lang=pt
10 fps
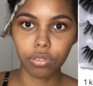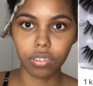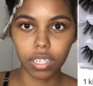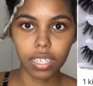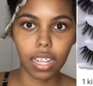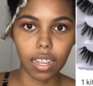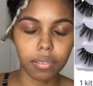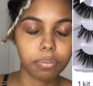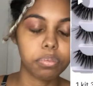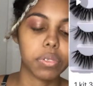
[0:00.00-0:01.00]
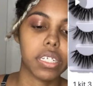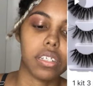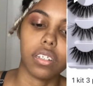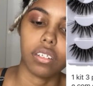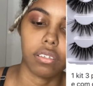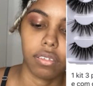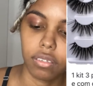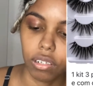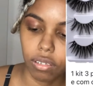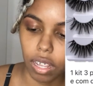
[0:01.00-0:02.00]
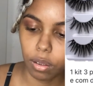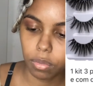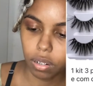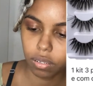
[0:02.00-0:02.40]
foi, tá? Porque eu não lembro.